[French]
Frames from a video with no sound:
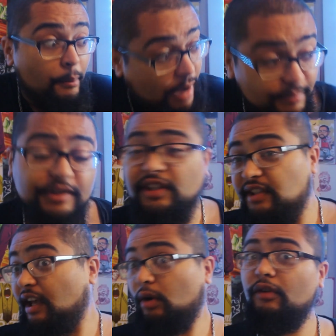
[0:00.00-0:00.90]
Même si
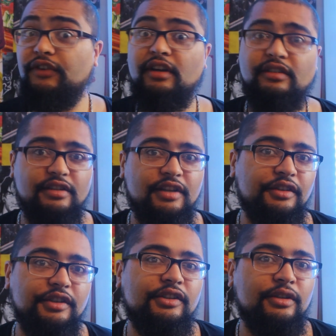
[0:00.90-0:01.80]
ça revient ces
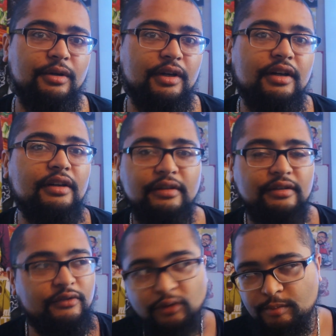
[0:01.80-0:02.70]
derniers temps, hein,
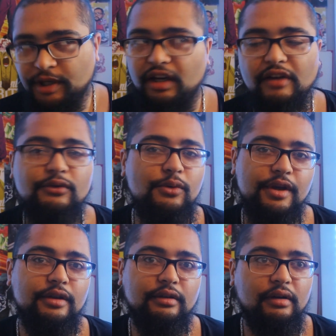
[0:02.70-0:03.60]
euh, faut bien l'avouer.